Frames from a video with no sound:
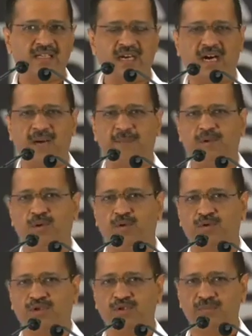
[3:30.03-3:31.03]
आपको
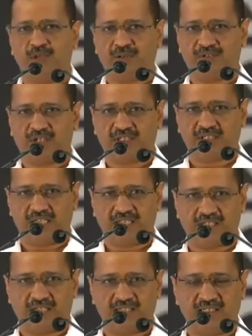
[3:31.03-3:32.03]
उचित मुआवजा दिया
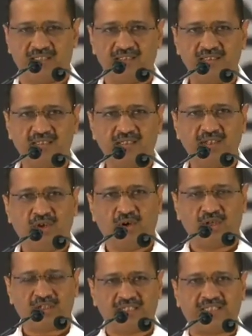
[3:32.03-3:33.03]
जाएगा और
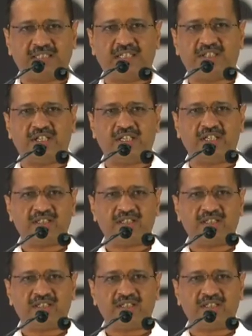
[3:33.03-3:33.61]
तीसरी चीज